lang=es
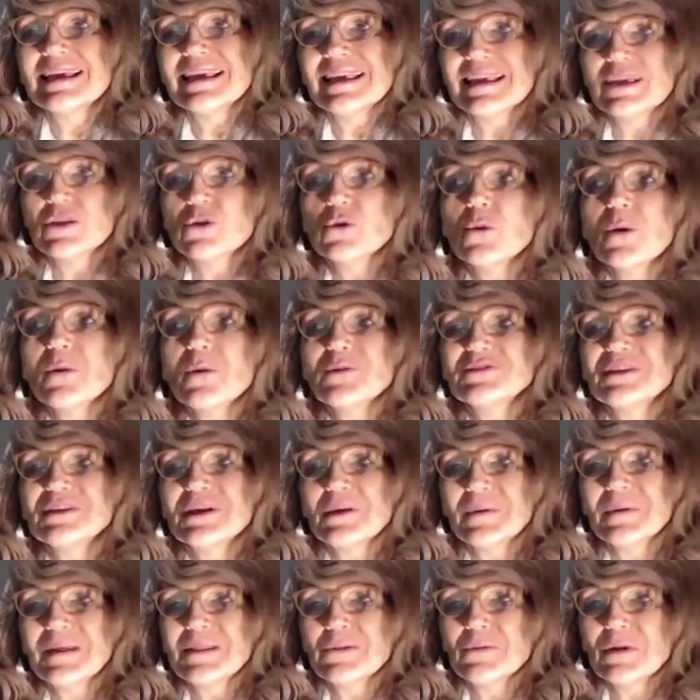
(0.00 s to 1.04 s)
estuve
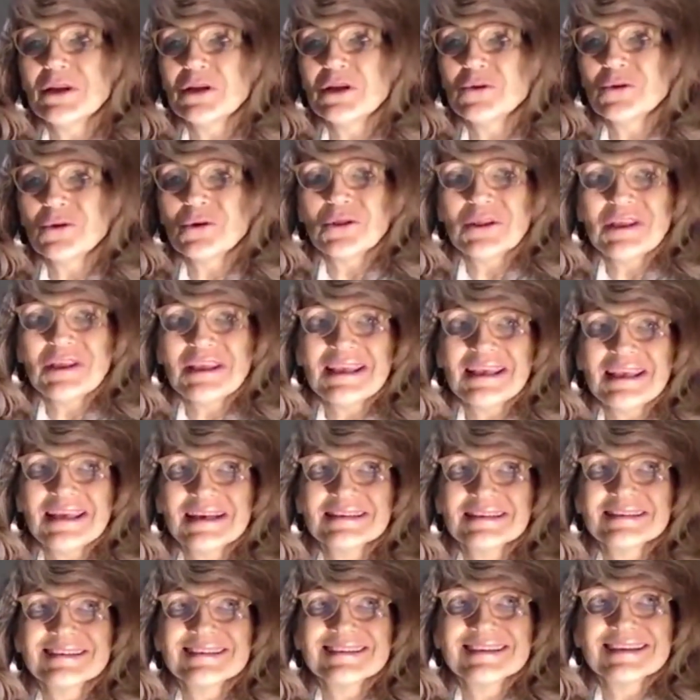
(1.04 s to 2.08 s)
observando en estos
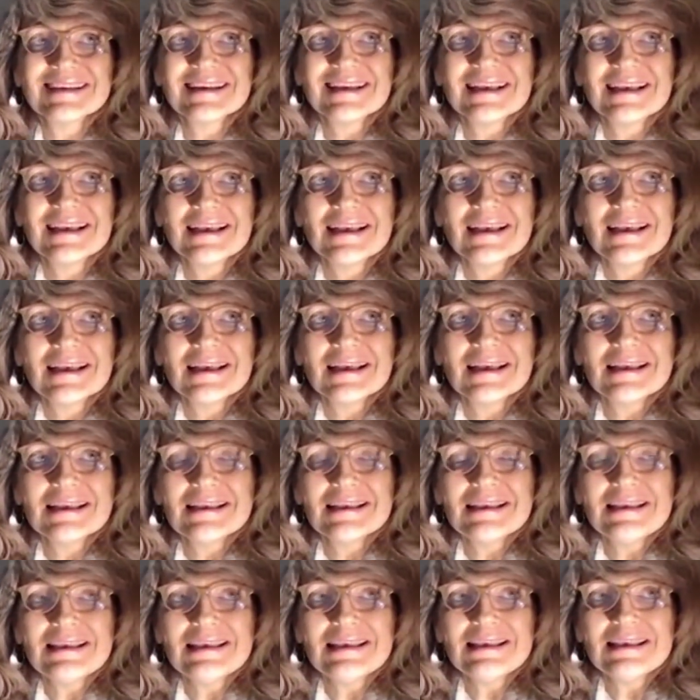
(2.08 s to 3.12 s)
días
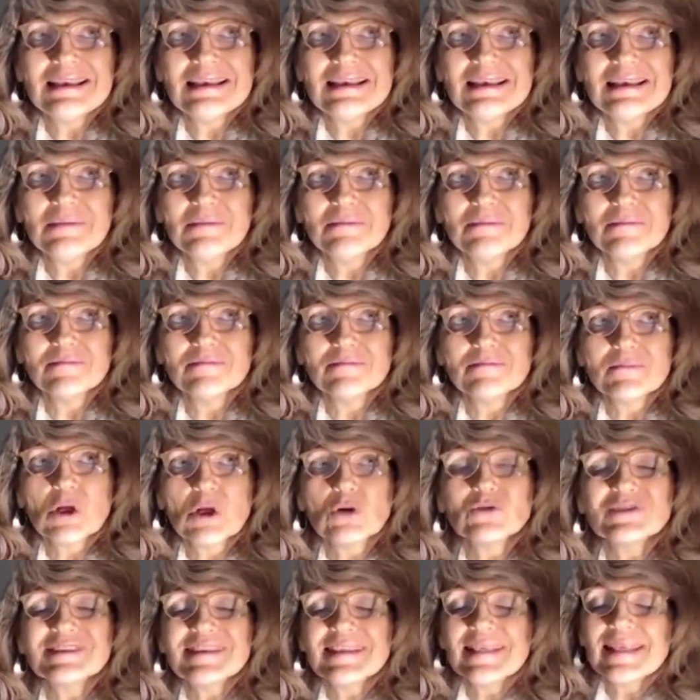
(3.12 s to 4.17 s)
y
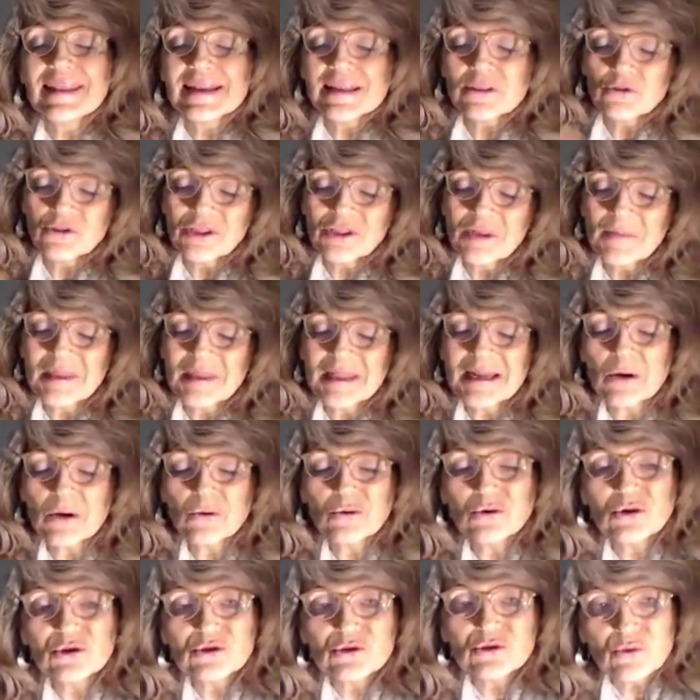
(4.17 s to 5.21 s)
considerando también
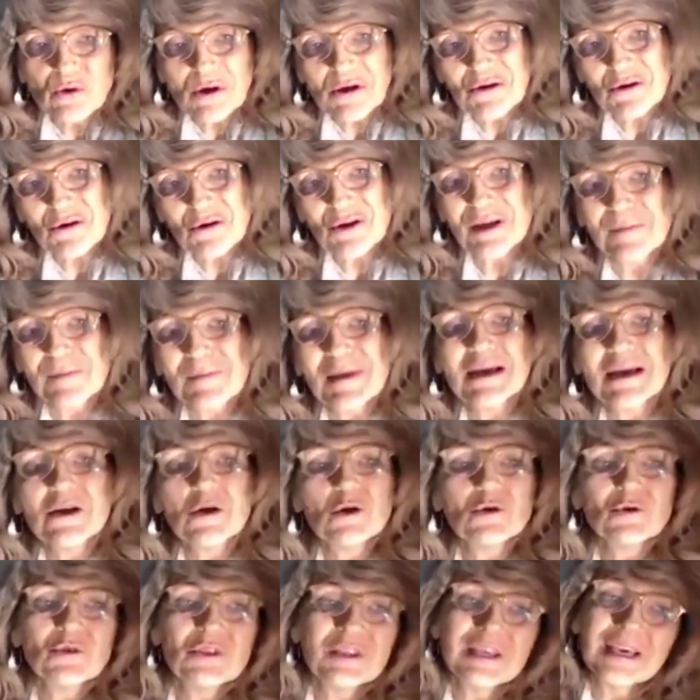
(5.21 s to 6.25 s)
algunos sueños que me han
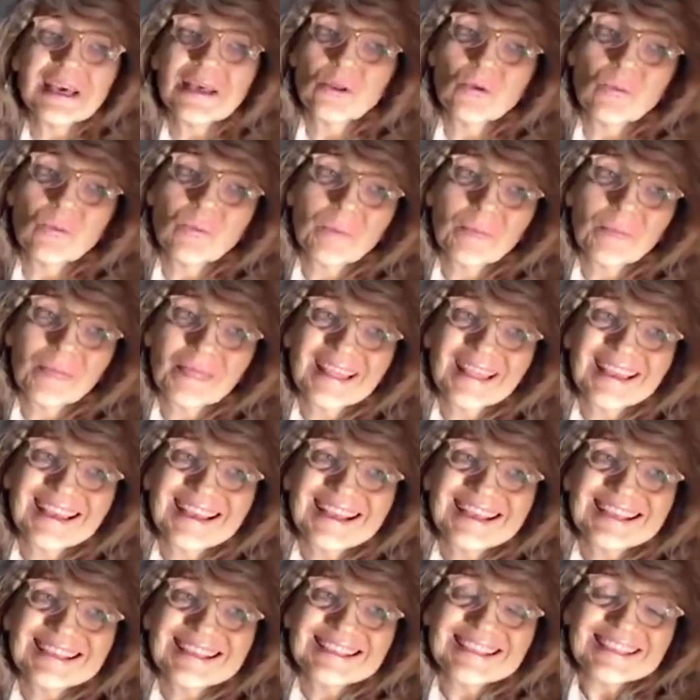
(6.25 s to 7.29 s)
contado,
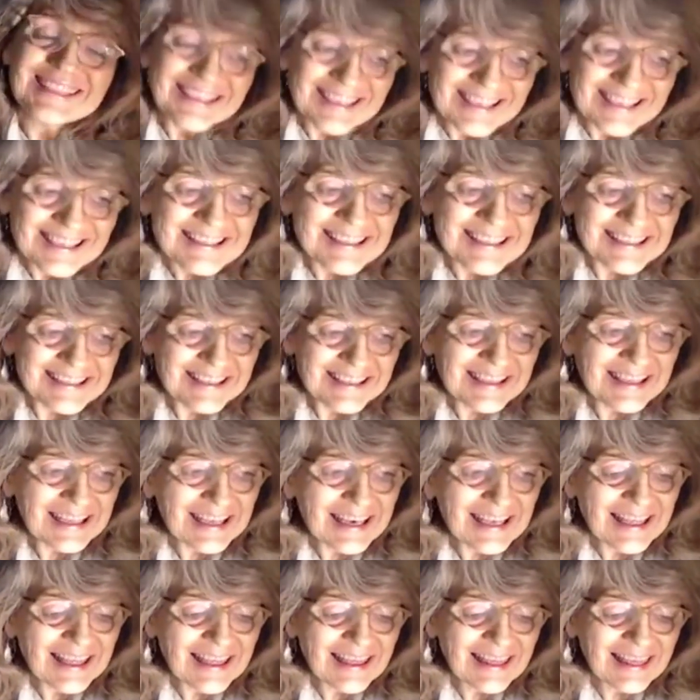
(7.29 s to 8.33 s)
sentí
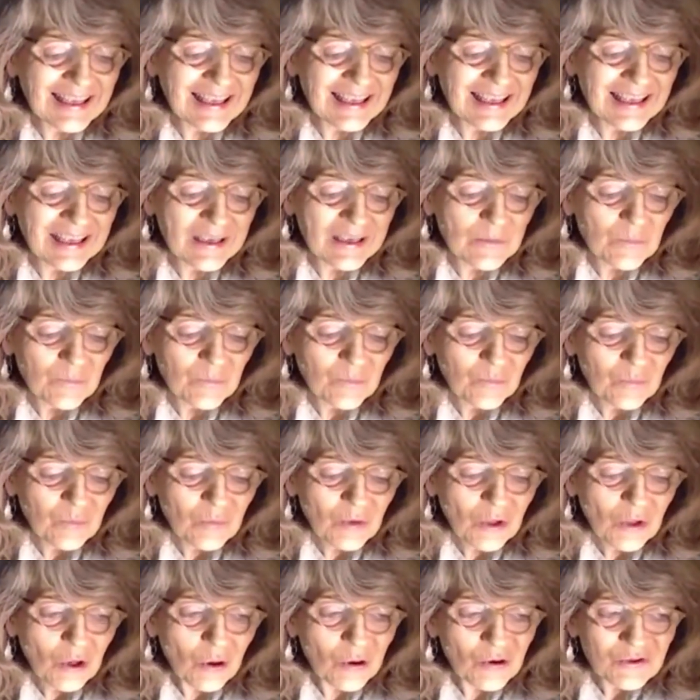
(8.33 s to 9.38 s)
necesidad de
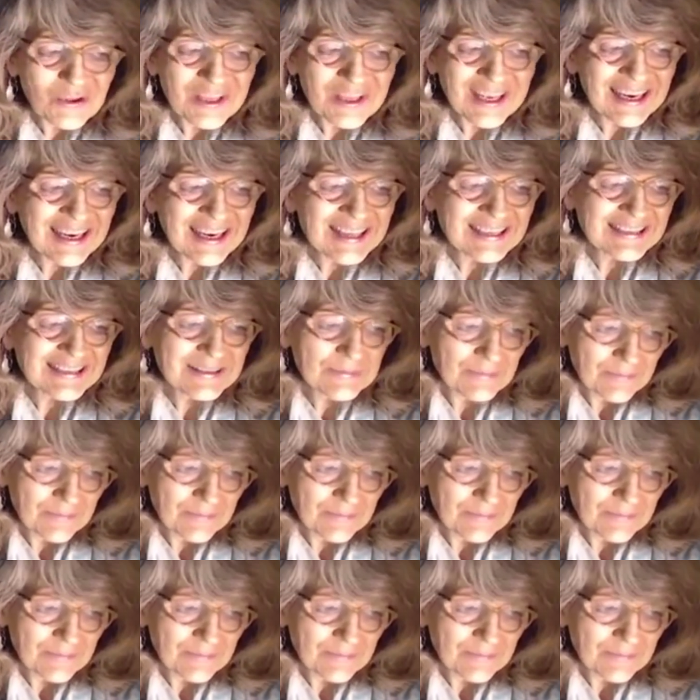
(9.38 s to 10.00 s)
contarles